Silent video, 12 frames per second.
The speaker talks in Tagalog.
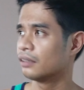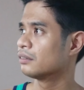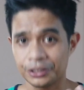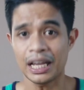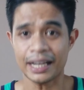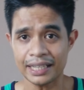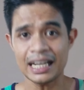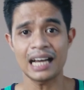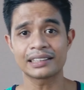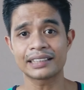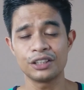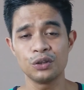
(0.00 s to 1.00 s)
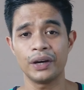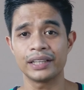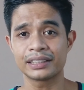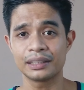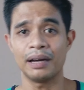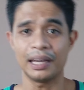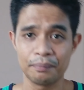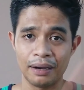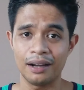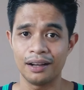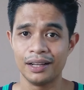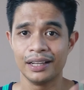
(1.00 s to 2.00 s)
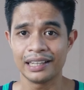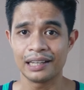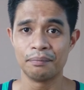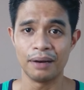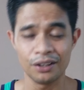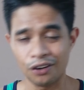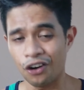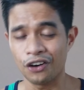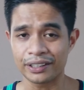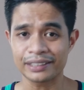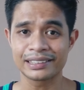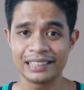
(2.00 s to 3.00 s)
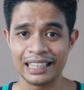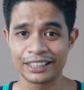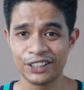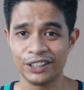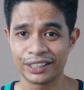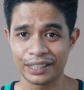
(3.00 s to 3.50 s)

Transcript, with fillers: Kunyari nasa US, 'di ba, ibang iba yung oras nila doon,